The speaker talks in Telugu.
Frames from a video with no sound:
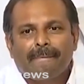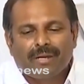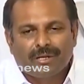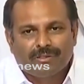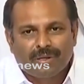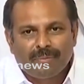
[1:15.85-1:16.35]

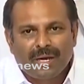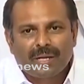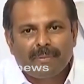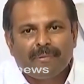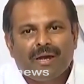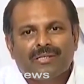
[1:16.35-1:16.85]
ఇట్లా
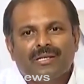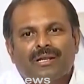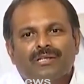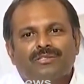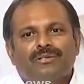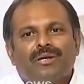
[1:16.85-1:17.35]
దుర్మార్గపు వార్తలు
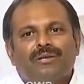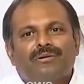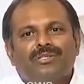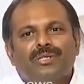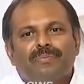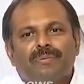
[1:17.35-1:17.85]
రాస్తున్నారు
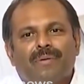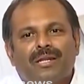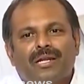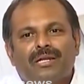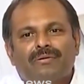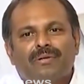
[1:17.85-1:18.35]
అని చెప్పి
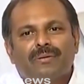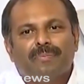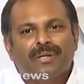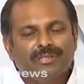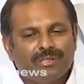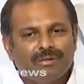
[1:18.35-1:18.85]
మాట్లాడే
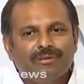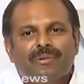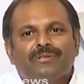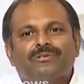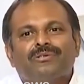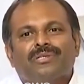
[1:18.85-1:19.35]
పరిస్థితులు కూడా
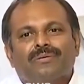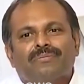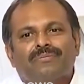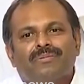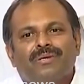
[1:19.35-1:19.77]
మనం చూసాం